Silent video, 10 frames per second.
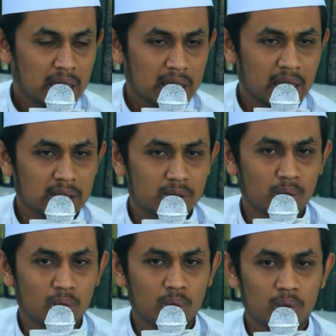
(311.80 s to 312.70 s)
kita
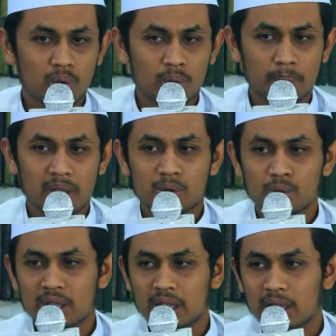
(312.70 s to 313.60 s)
disuruh untuk
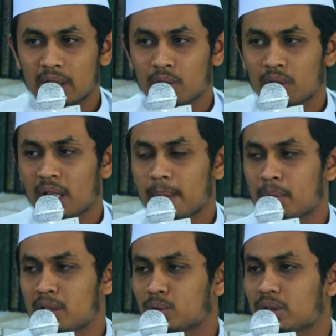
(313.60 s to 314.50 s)
bersuci
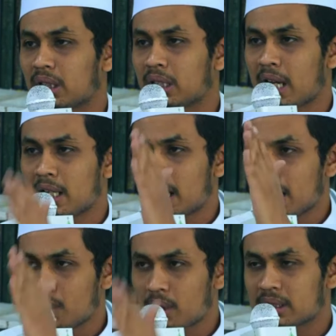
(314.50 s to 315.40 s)
dan bersuci ini
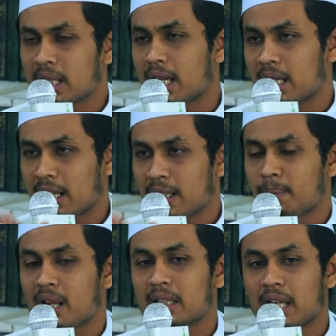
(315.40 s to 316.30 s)
ada wasail ada
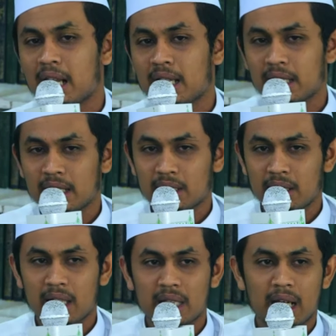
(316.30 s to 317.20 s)

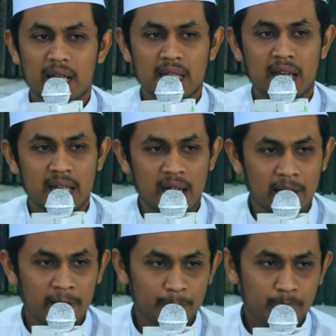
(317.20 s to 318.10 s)
perantaranya diantaranya ada
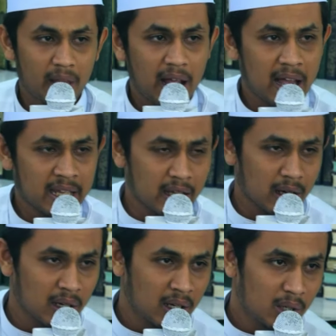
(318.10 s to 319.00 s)

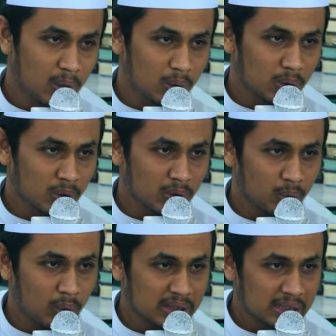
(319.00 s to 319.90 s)
air
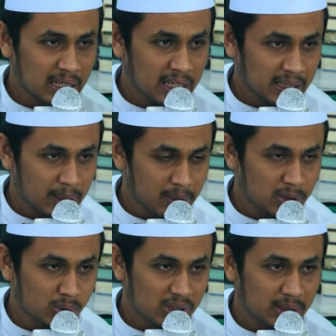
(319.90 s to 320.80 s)
untuk wasilah kita
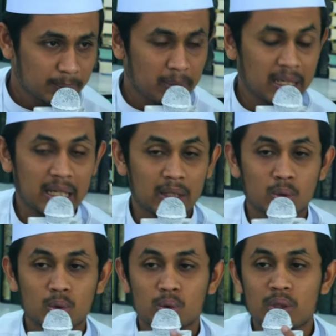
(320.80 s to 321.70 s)
bersuci
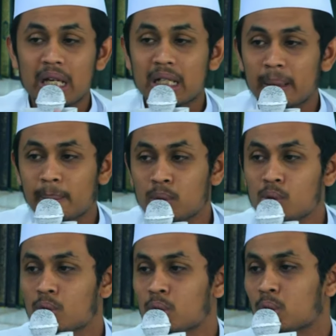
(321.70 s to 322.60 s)
begitu juga
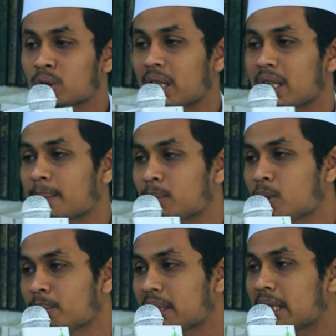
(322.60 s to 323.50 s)
debu untuk
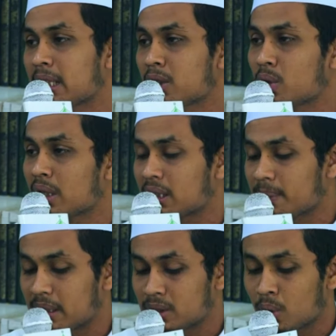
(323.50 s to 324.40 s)
tayamum ini juga
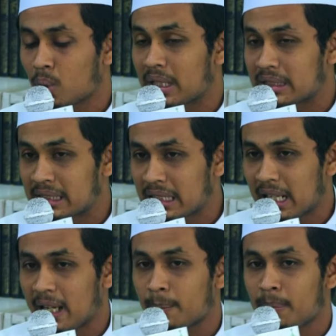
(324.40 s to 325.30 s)
termasuk
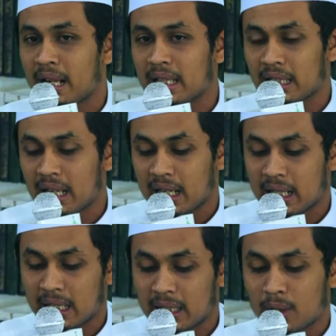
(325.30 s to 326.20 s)
wasilah
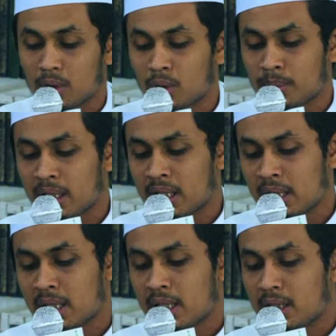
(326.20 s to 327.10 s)
perantara kita untuk
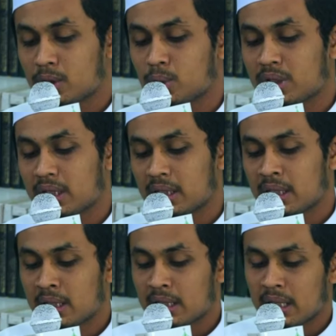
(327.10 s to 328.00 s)
bersuci
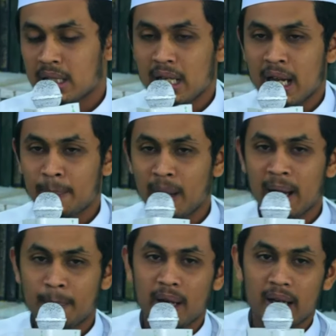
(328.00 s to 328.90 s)
jadi
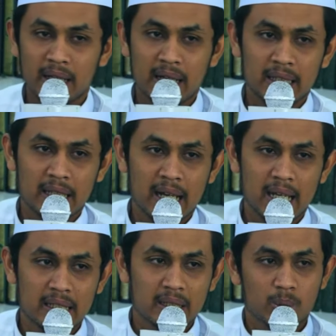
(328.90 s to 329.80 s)
apa-apa yang
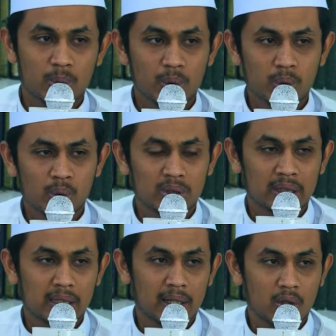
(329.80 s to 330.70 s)
dikatakan di wudhu
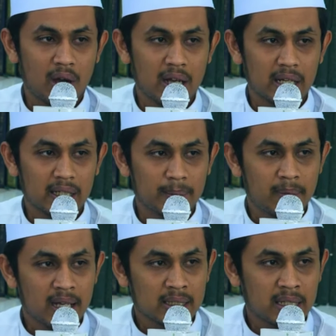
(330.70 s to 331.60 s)
tentang doa yang
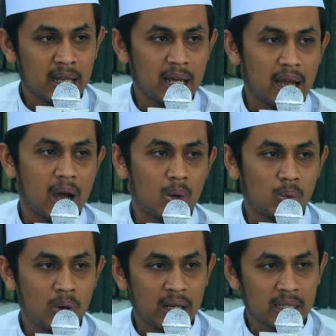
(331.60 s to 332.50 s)
dibaca
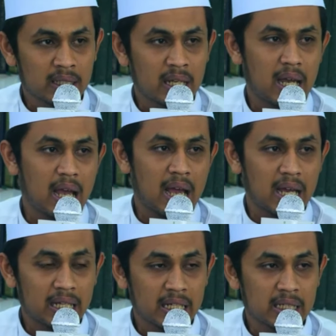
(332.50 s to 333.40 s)
awalnya,
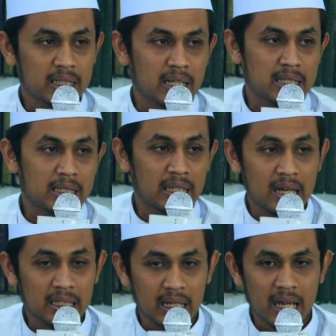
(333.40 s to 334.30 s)
akhirnya, di
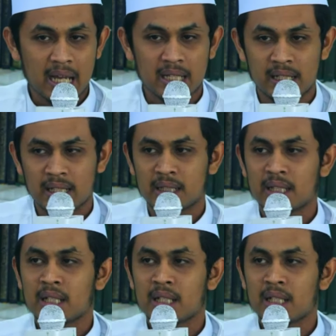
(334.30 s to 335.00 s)
tengah-tengahnya